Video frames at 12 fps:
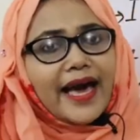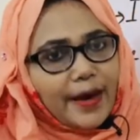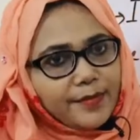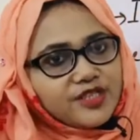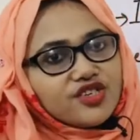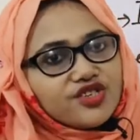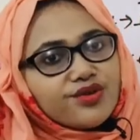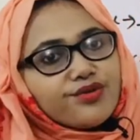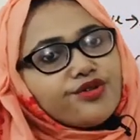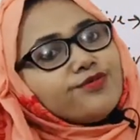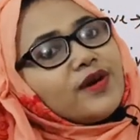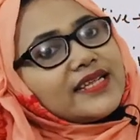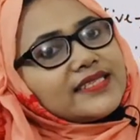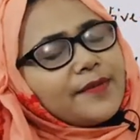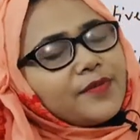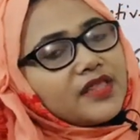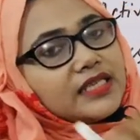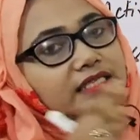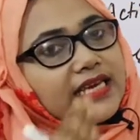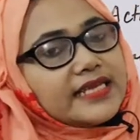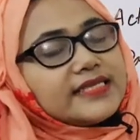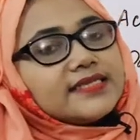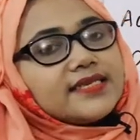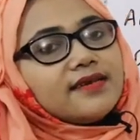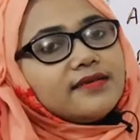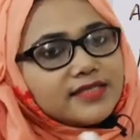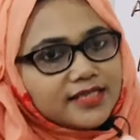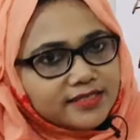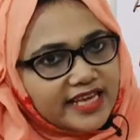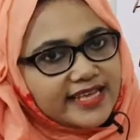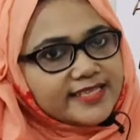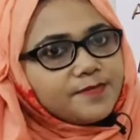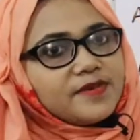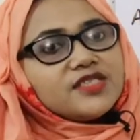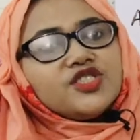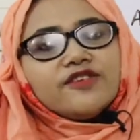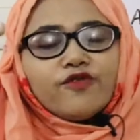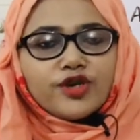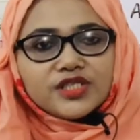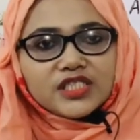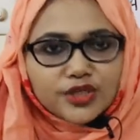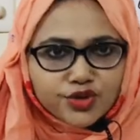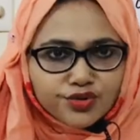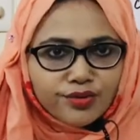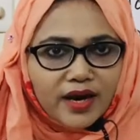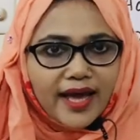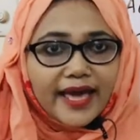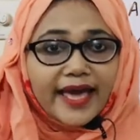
আমি চেষ্টা করব আজকে আপনাদের টেন্সের যে টেন্স বেস যে ভয়েস চেঞ্জগুলো